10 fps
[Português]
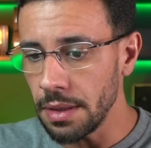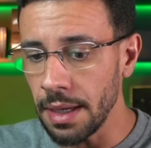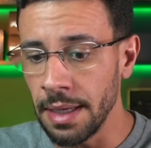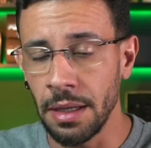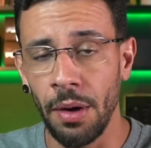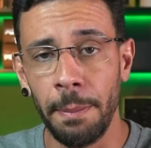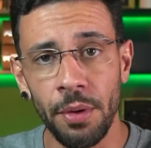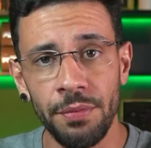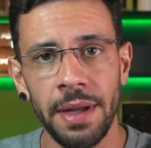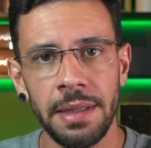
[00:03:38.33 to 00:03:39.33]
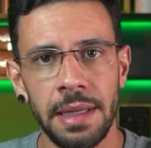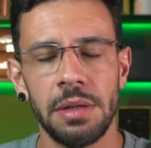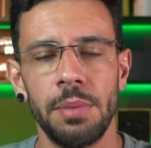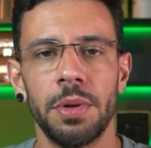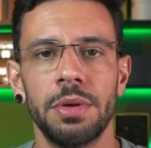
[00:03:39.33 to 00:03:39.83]
Então aproveitem
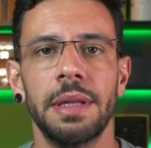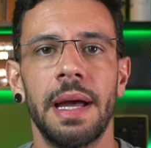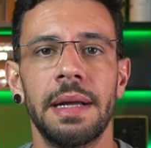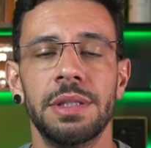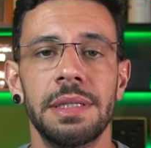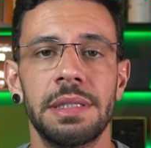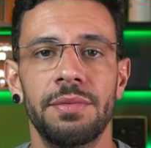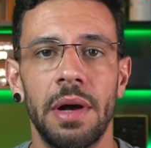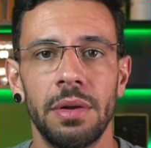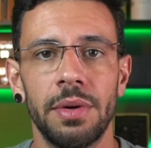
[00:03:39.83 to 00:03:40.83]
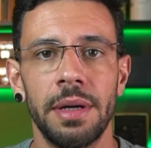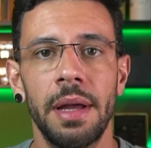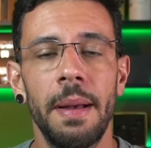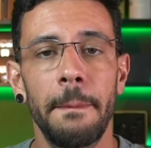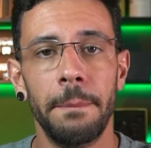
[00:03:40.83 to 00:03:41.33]
essa oportunidade desse valor
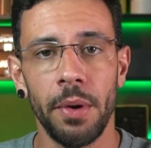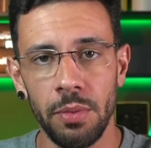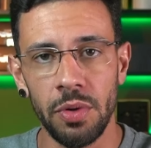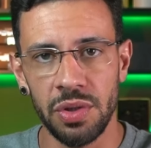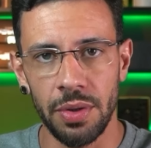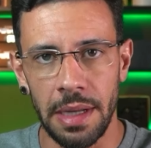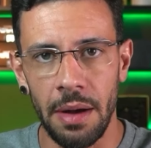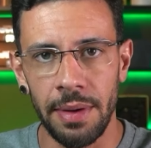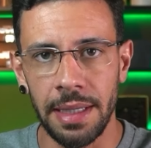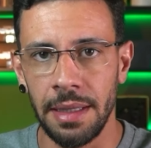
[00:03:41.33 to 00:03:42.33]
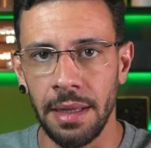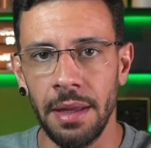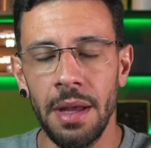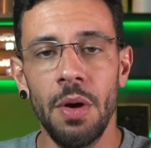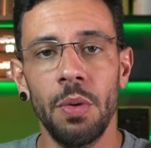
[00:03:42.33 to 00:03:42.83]
promocional ainda.
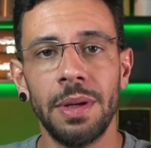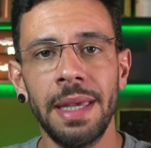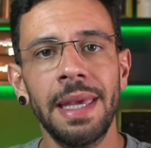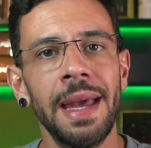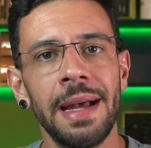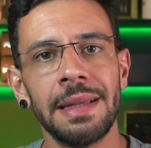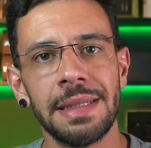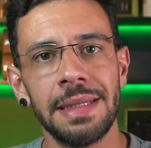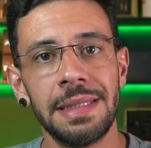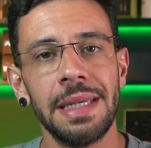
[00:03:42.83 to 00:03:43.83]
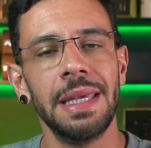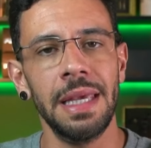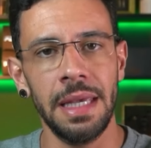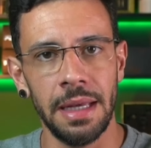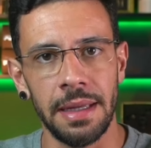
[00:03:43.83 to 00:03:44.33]
O que, que é essa, esse
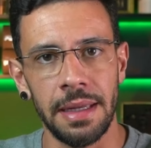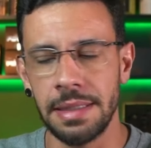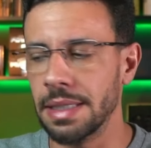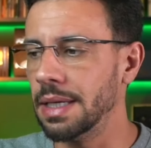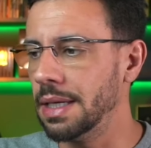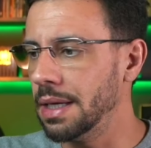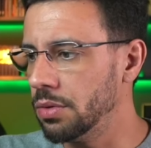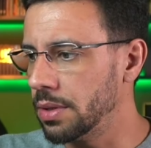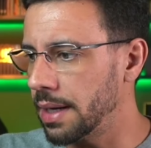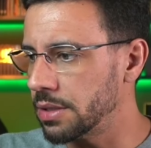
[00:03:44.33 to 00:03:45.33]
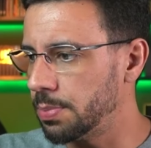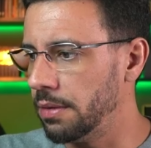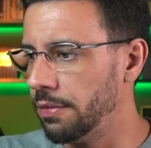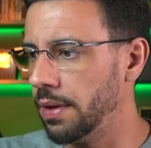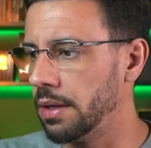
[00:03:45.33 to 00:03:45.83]
guia, esse guia do traço
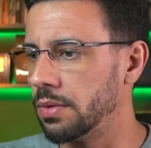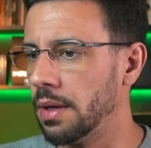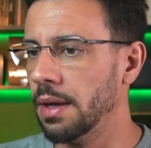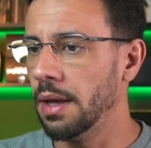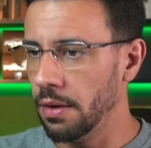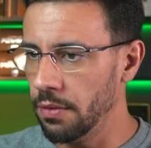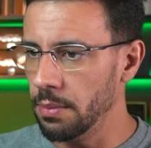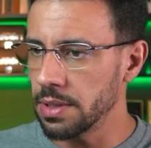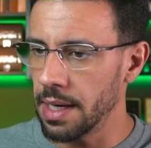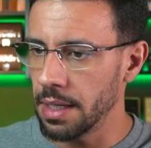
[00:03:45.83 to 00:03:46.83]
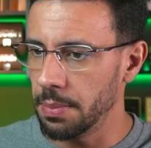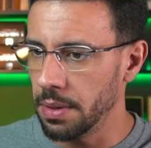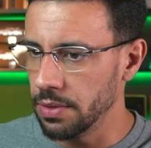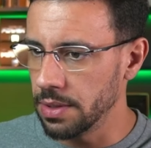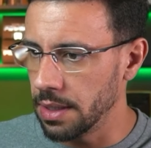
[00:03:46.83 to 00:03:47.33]
perfeito? Eu vou mostrar aqui
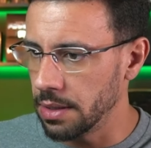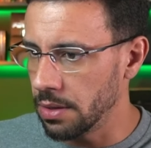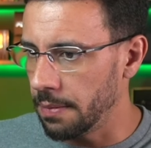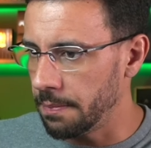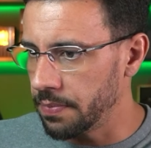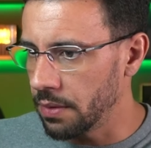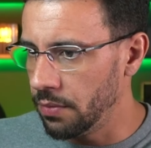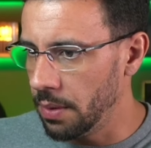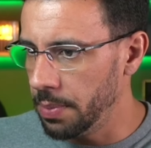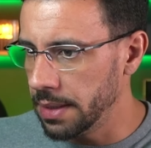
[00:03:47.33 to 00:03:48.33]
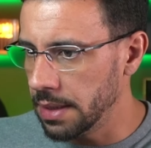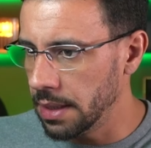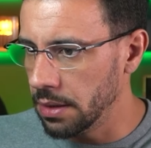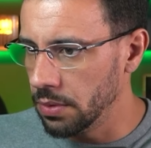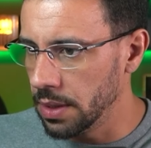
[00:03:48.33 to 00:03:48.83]
para vocês, ó. Vou aparecer
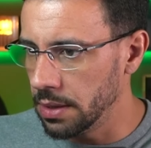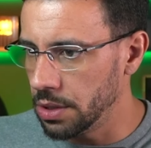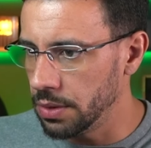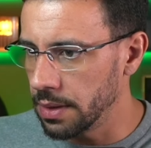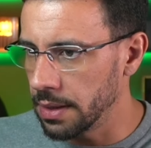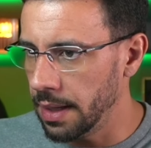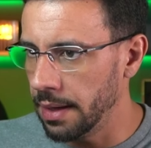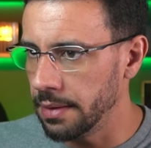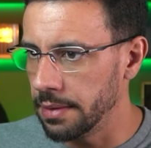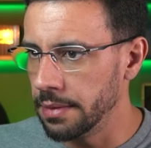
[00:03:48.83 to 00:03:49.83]
aqui no cantinho da tela.